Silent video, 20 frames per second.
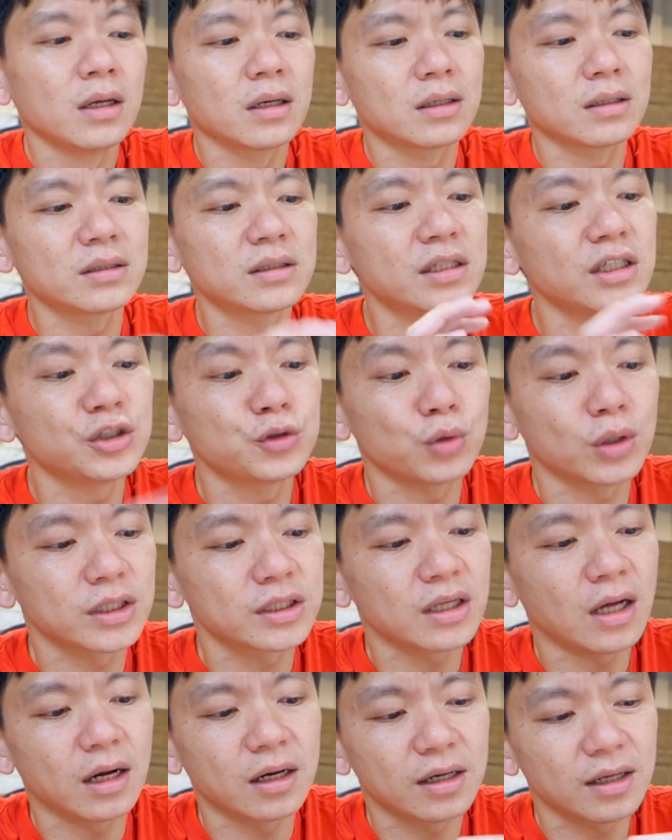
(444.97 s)
可视觉
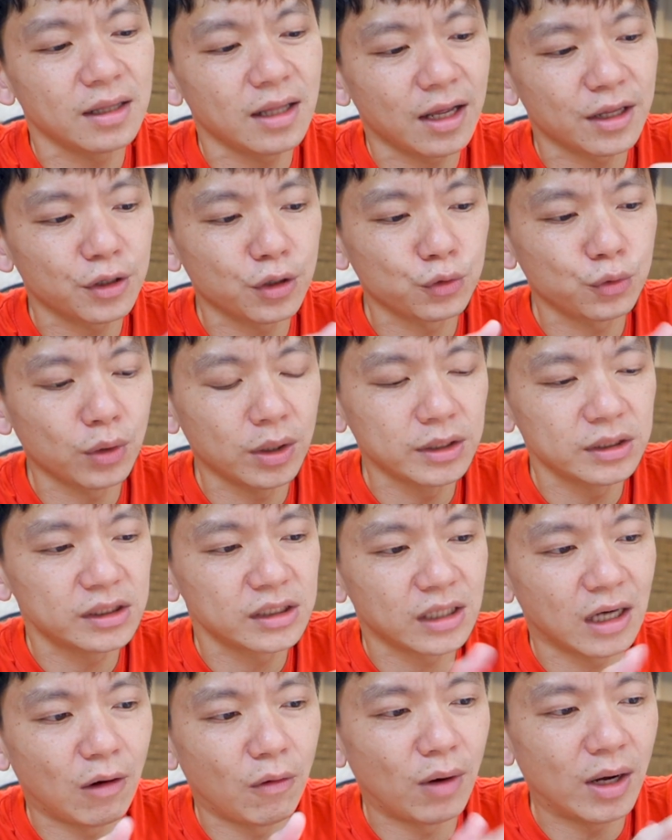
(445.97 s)
上跟它的圆
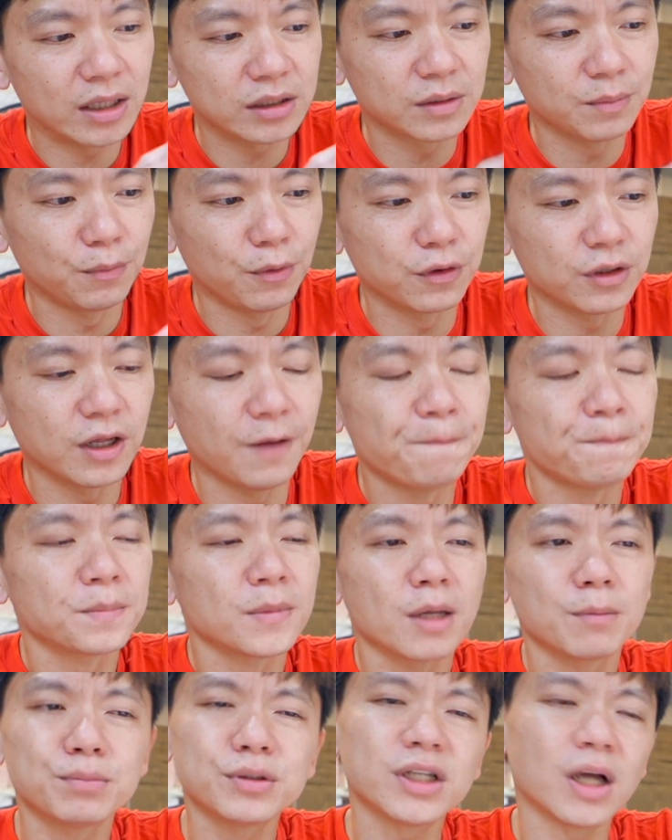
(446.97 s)
角啊什么的，
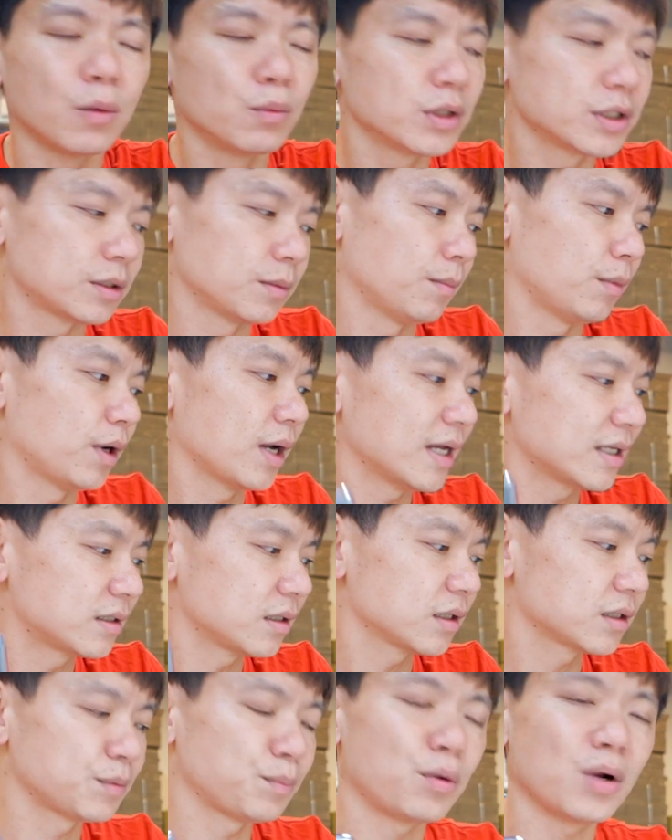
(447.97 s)
不晓得为什么
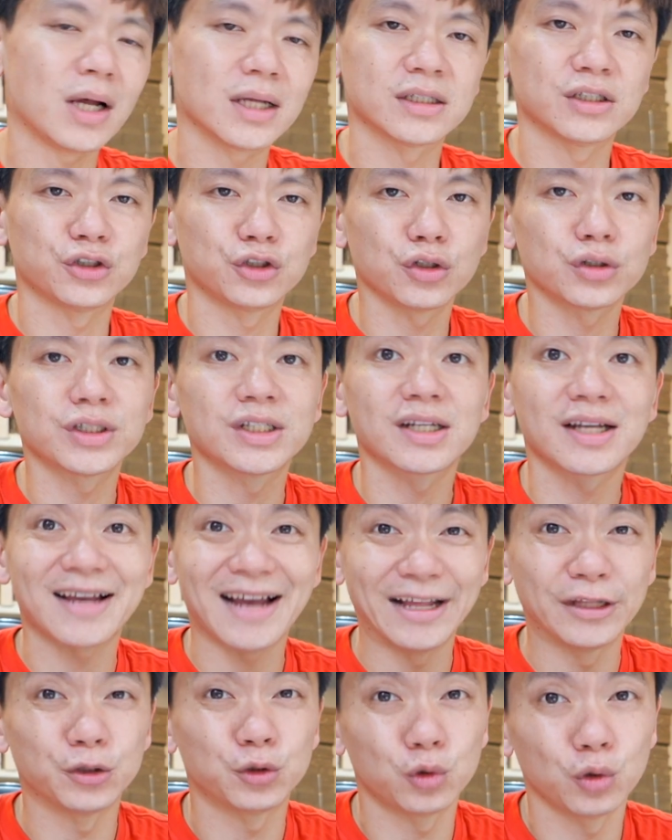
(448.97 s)
S20 Plus 就是
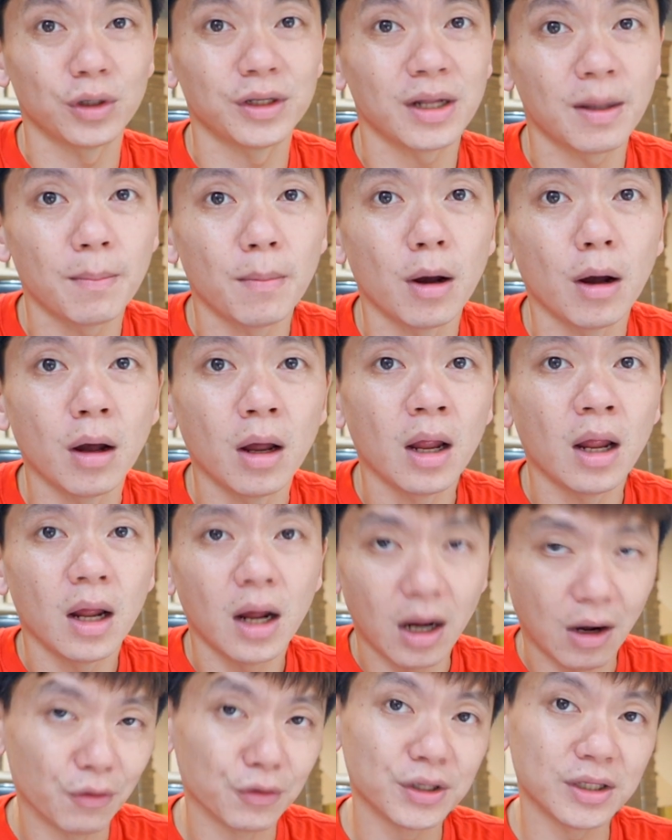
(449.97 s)
感觉那么
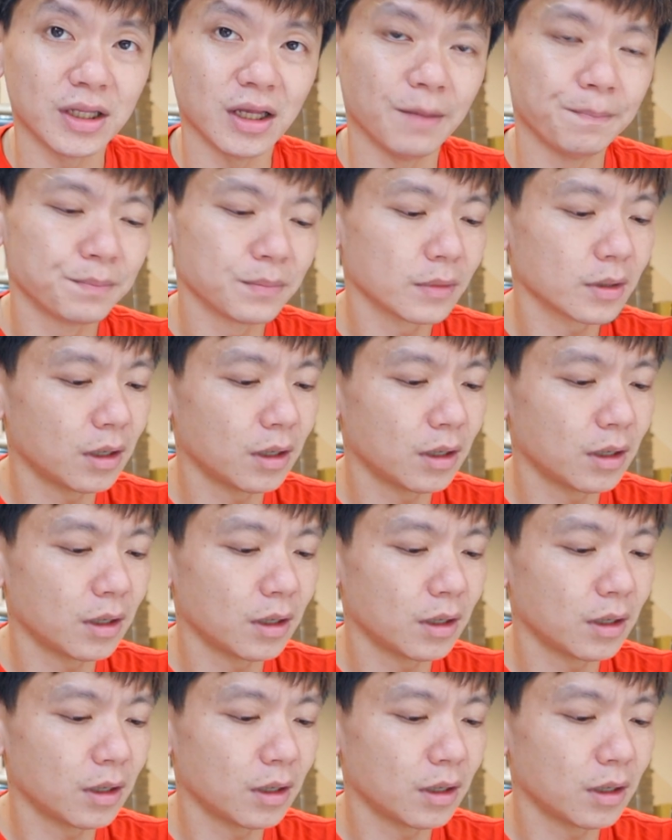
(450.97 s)
好一点。